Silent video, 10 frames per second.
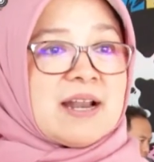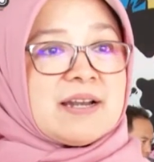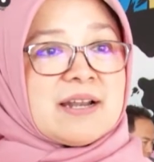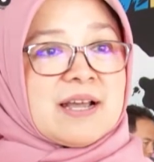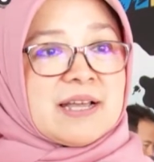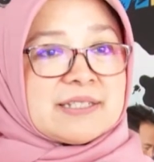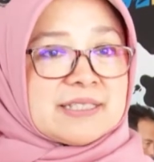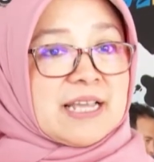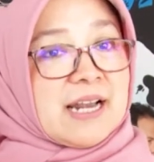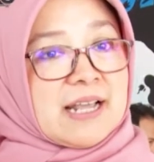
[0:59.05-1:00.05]
ada es
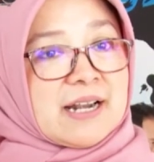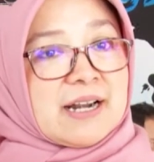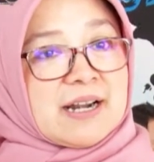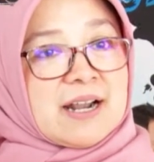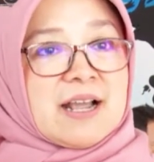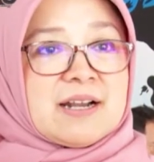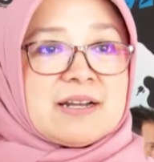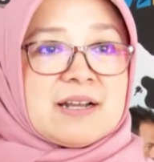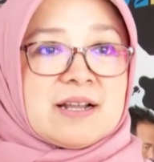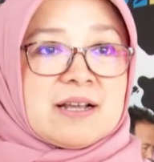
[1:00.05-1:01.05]
teler,
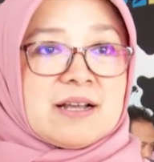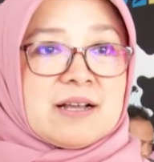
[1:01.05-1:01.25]
ada